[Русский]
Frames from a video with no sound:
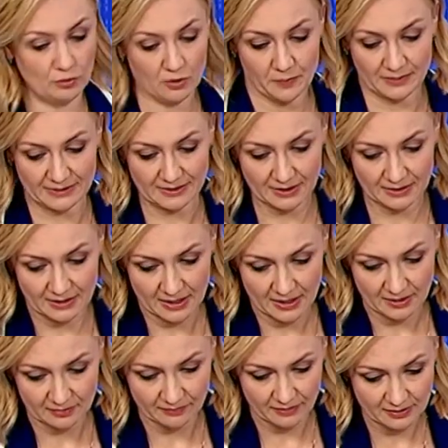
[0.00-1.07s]
которые
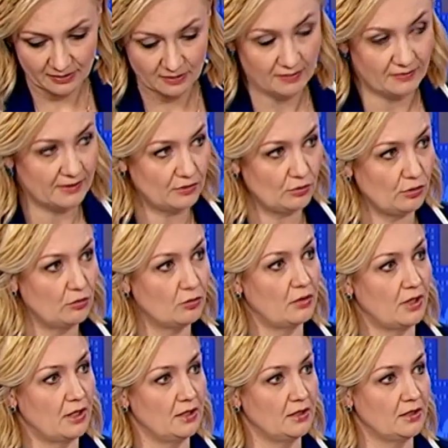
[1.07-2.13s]
пострадали от войны на востоке
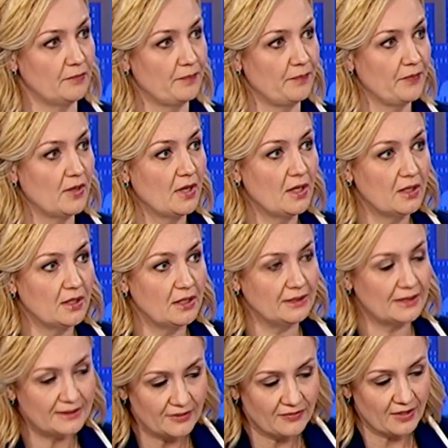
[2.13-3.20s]
Украины.
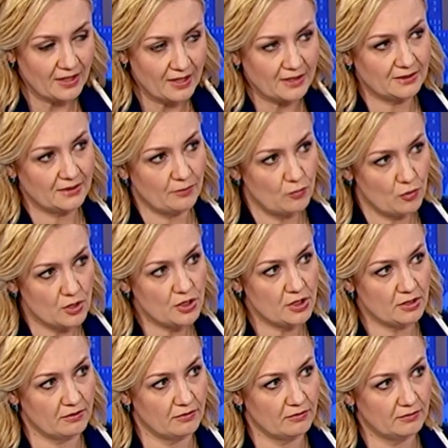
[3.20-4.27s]
Эта цифра гораздо
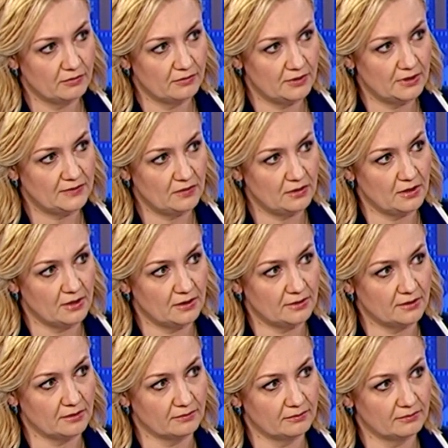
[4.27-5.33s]
больше в
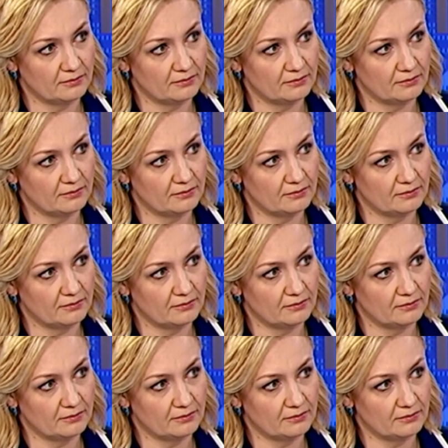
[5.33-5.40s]
действительности?